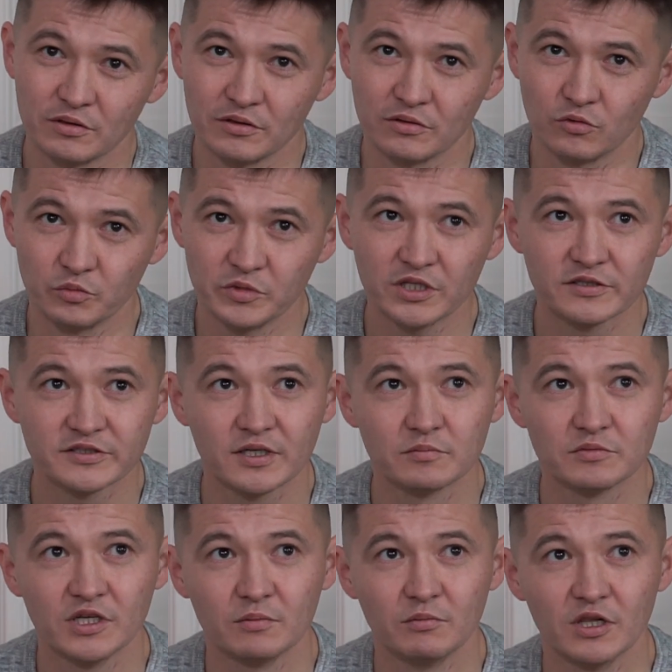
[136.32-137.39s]
У меня на
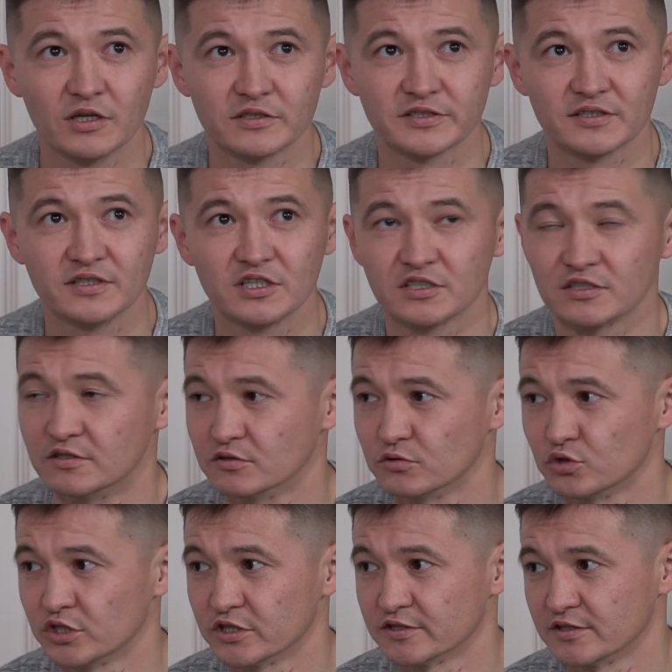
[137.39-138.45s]
самом деле была задача
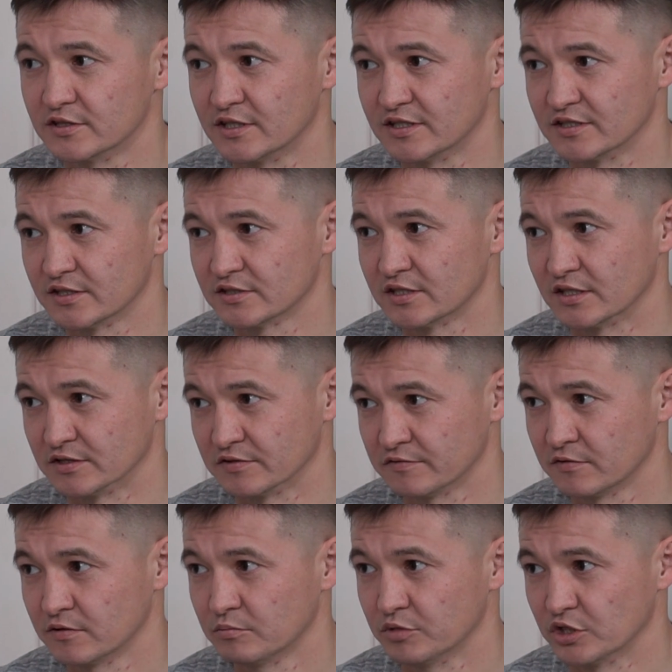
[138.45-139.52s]
достучаться до
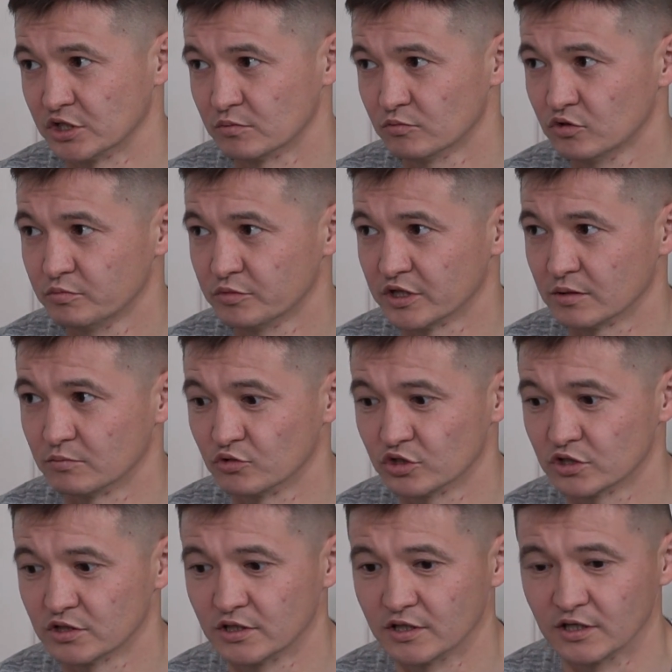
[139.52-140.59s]
казахстанцев. Почему? Потому
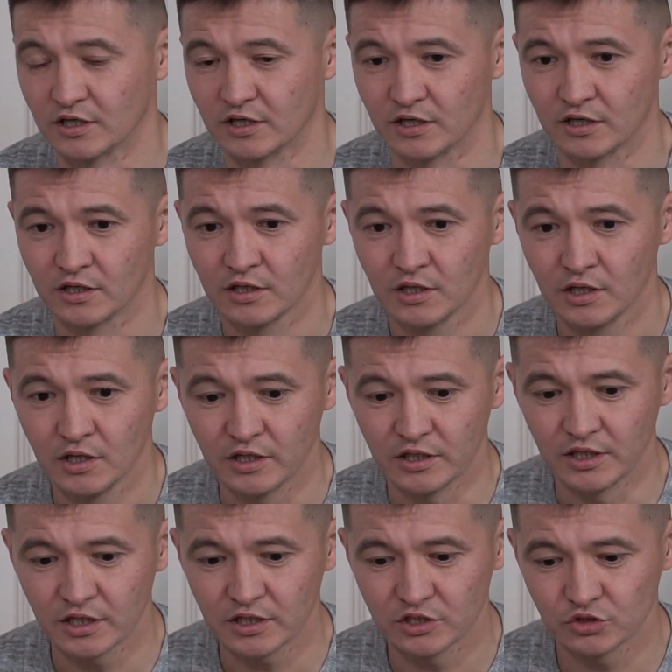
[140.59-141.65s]
что
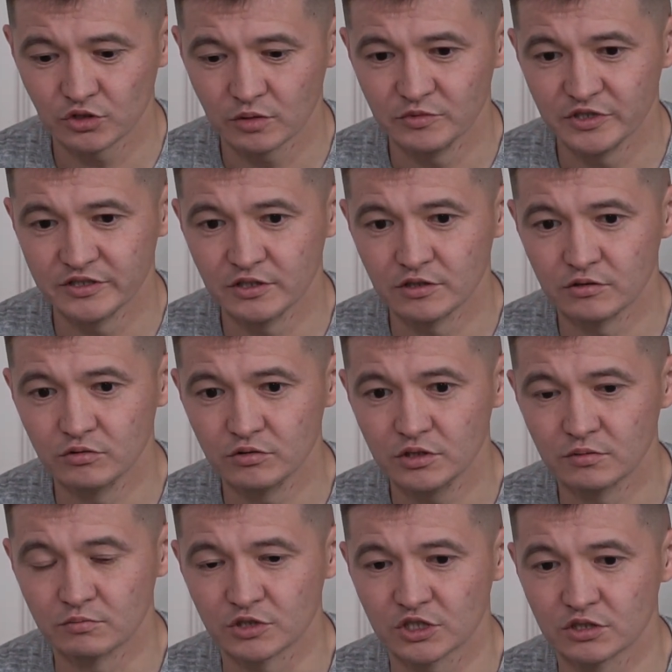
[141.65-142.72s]
я хочу объяснить
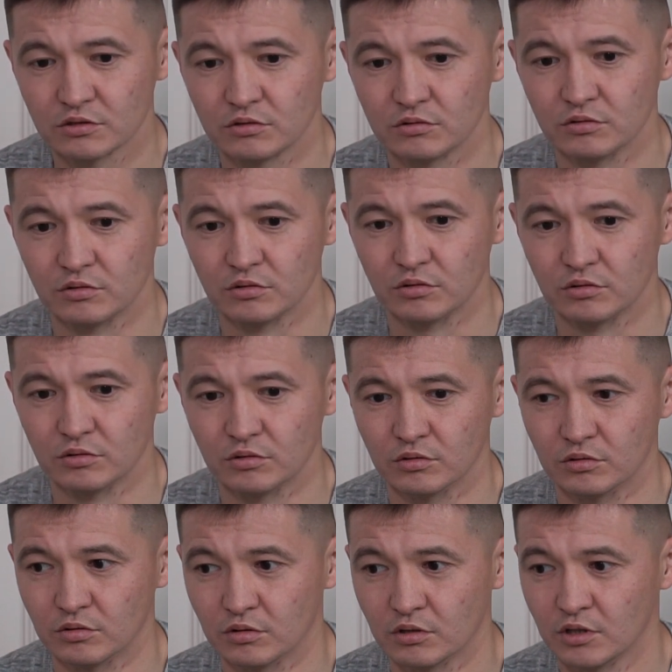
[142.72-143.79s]
людям,
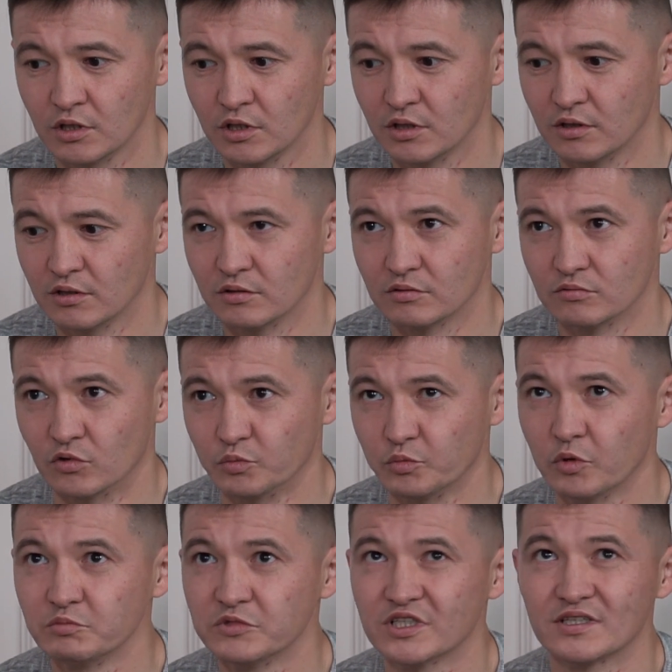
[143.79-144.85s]
что вот
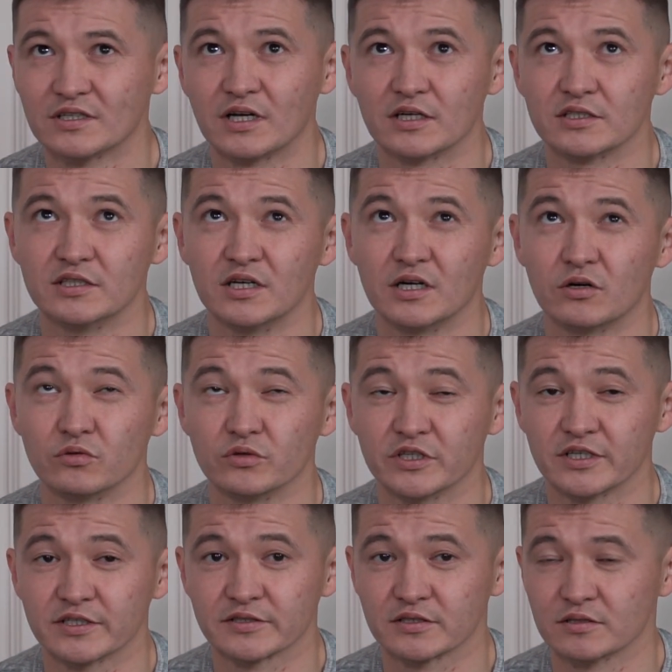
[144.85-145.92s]
помните, когда у
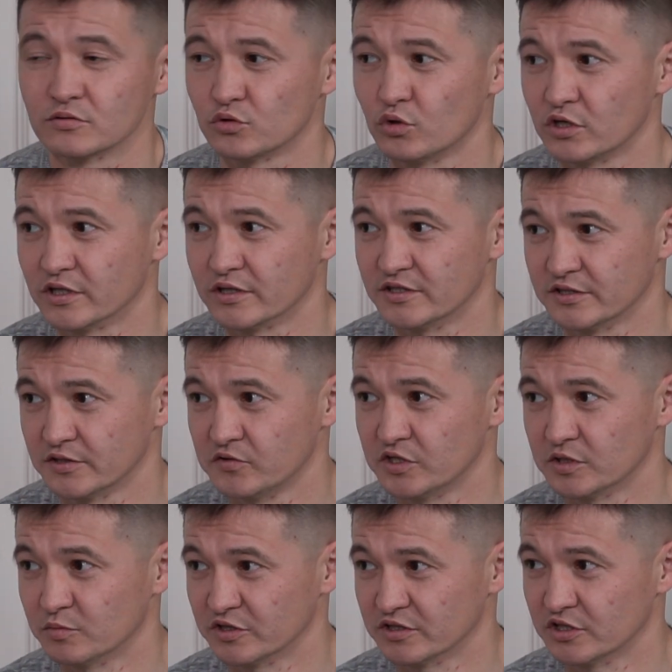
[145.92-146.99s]
нас только
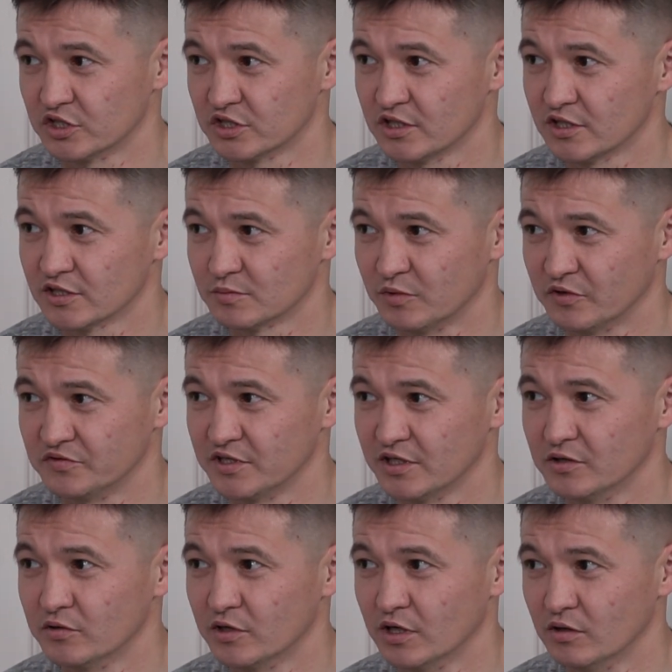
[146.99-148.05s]
независимость начиналась, мы все
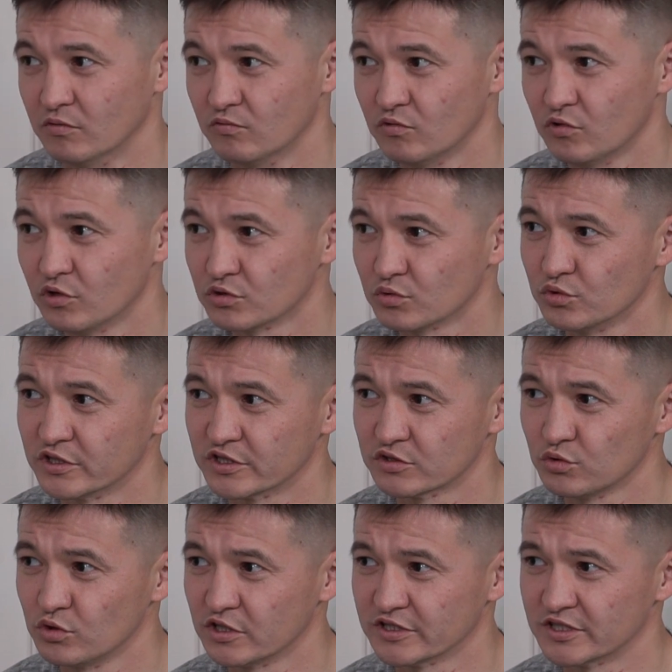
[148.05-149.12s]
говорили, вот, у нас
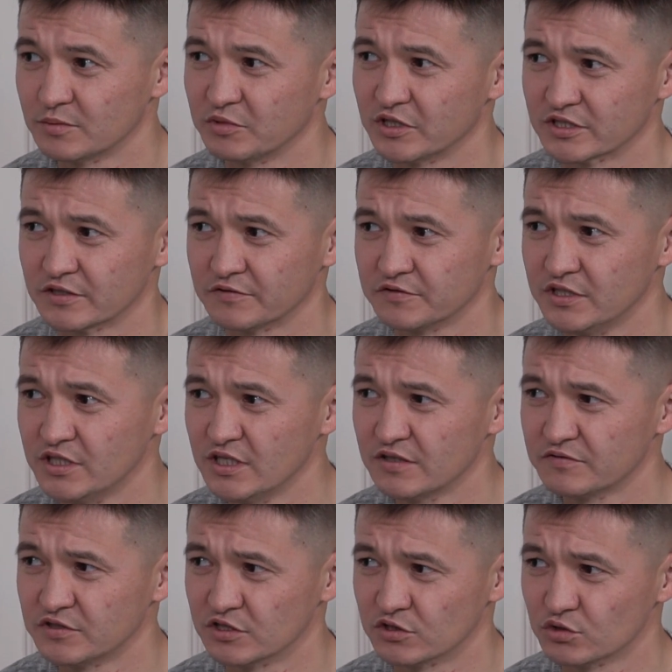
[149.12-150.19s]
столько запасов
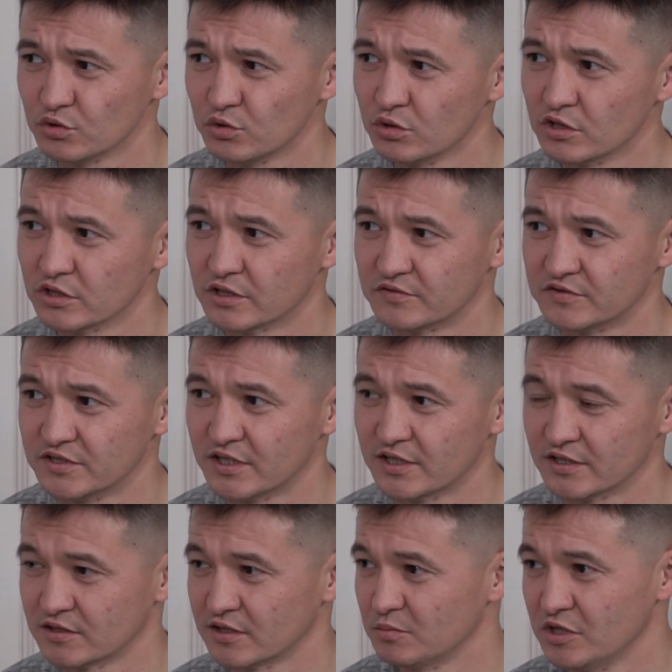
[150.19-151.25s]
нефти, золота,
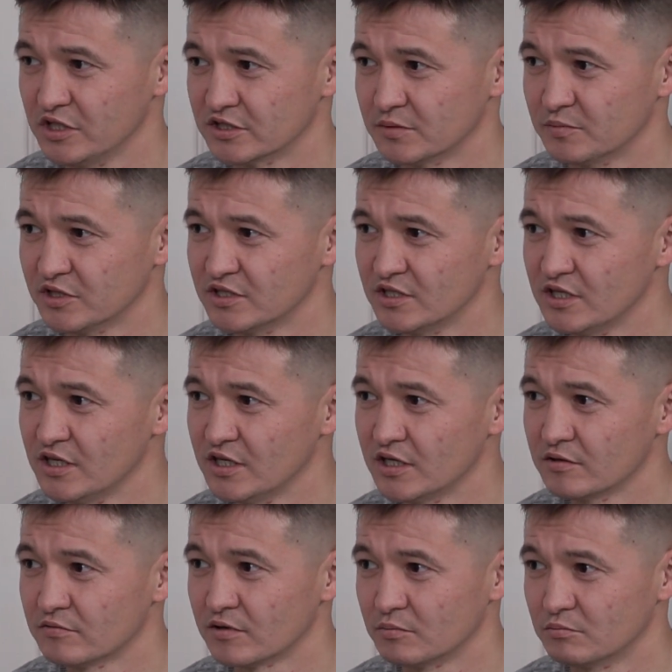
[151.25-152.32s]
вся таблица
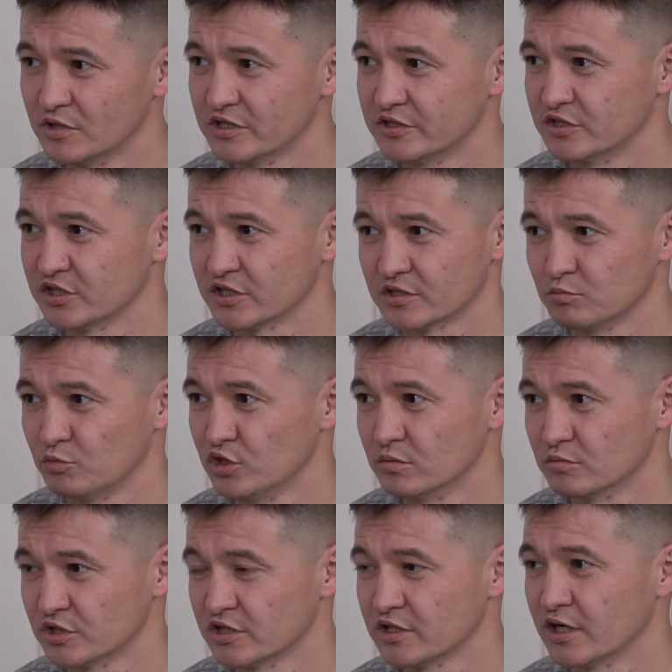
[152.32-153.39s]
Менделеева, мы сейчас
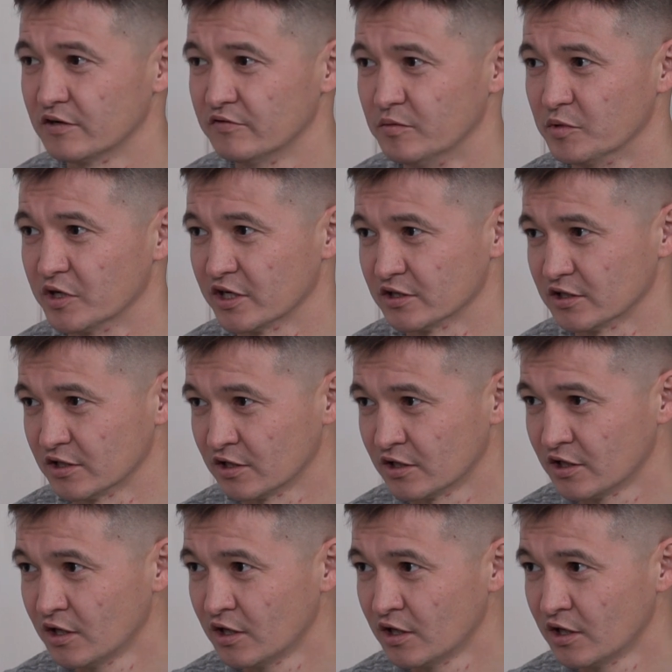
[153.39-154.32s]
будем жить как в Эмиратах.